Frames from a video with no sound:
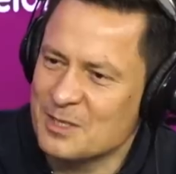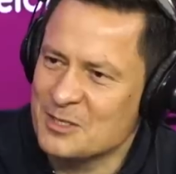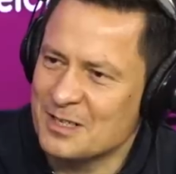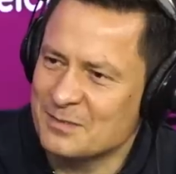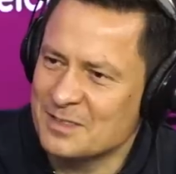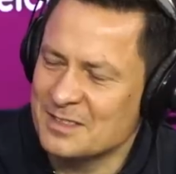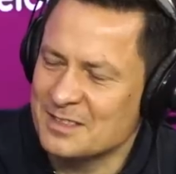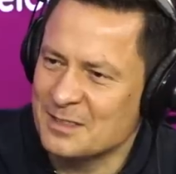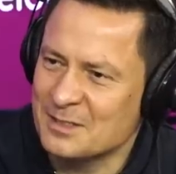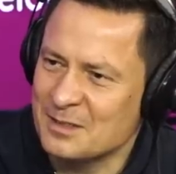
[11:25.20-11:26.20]

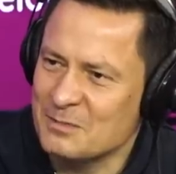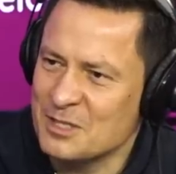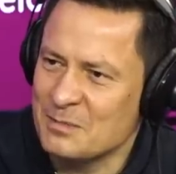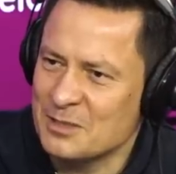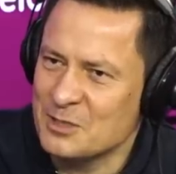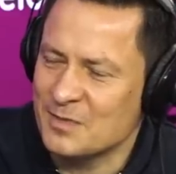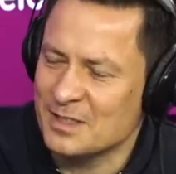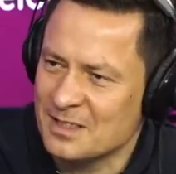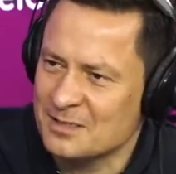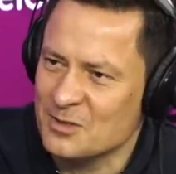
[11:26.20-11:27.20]
Warszawy ten, myśli pani,
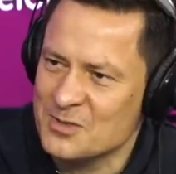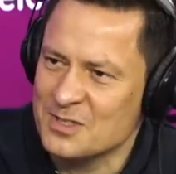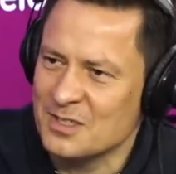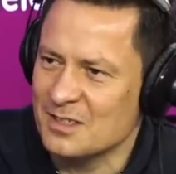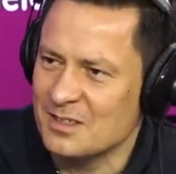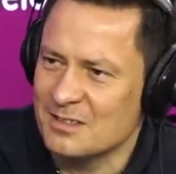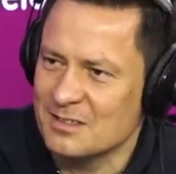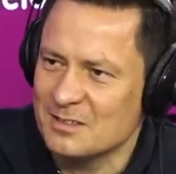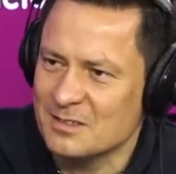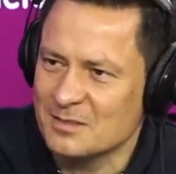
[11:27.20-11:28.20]
świat aktorski i,
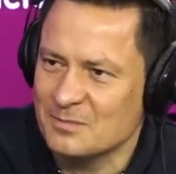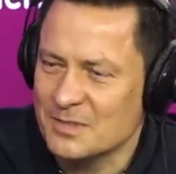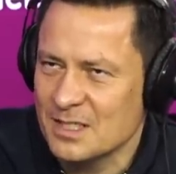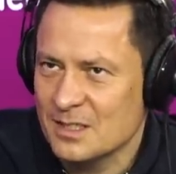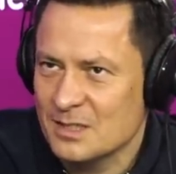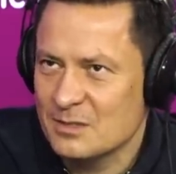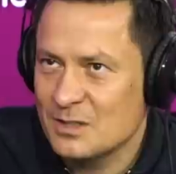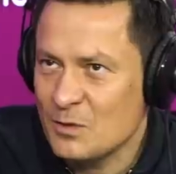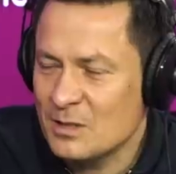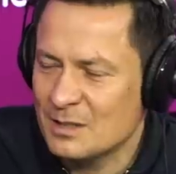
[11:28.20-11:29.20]
y,
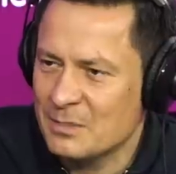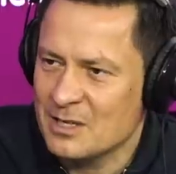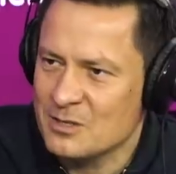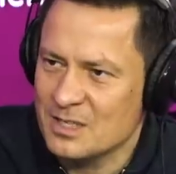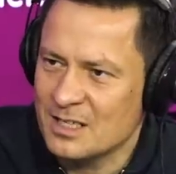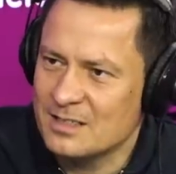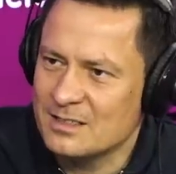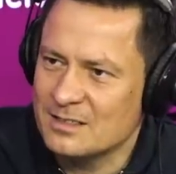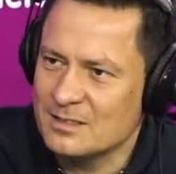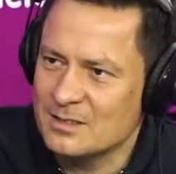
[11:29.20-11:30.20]
no i w ogóle ta branża
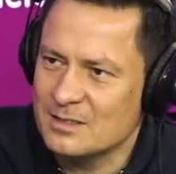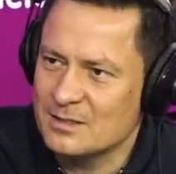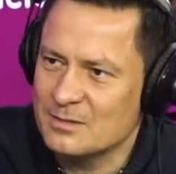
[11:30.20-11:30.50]
y, y,